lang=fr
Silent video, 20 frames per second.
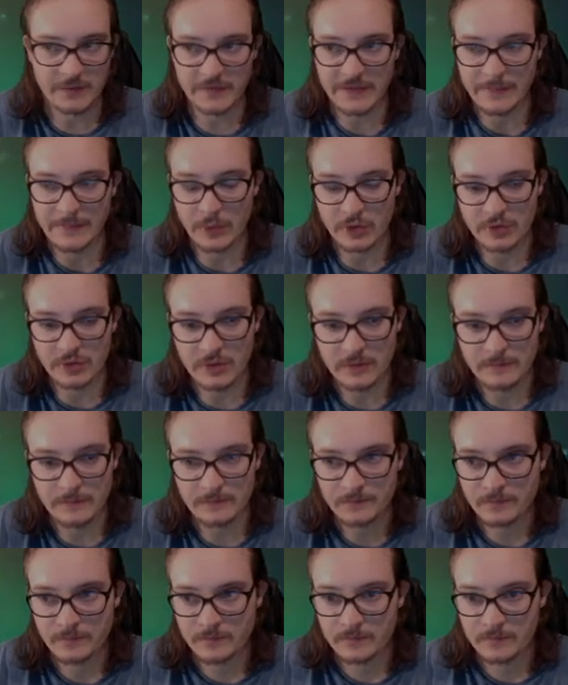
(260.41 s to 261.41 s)
c'est moche.
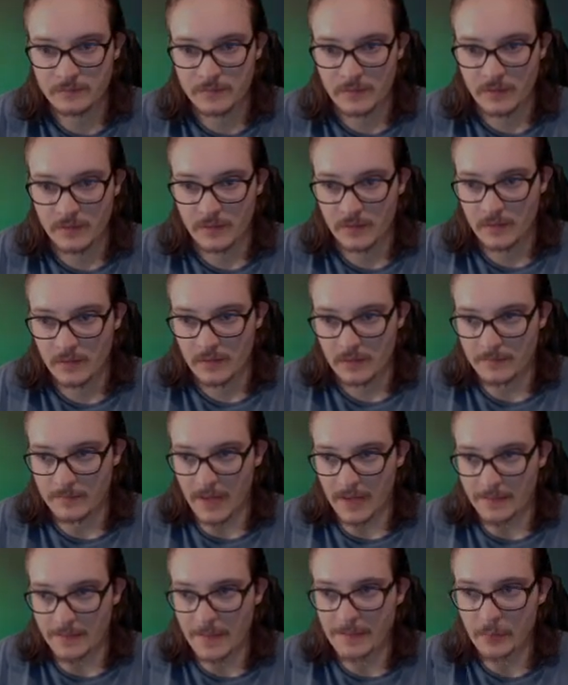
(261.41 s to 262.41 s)

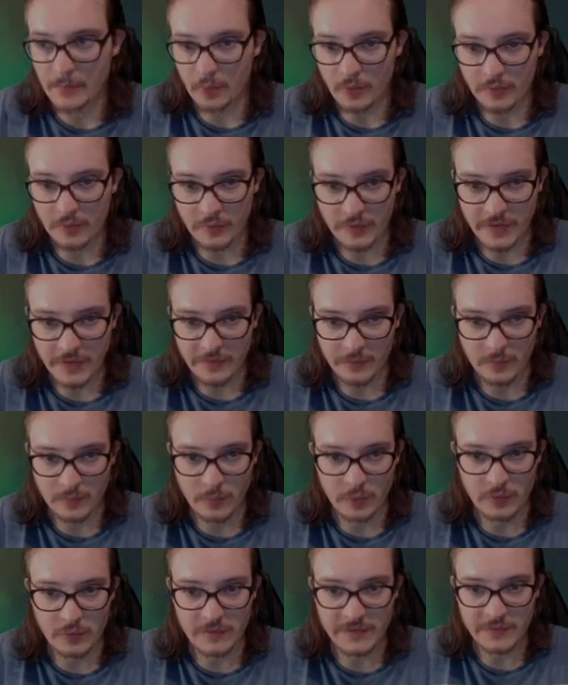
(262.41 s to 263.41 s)
Bah, même pour ceux qui font beaucoup de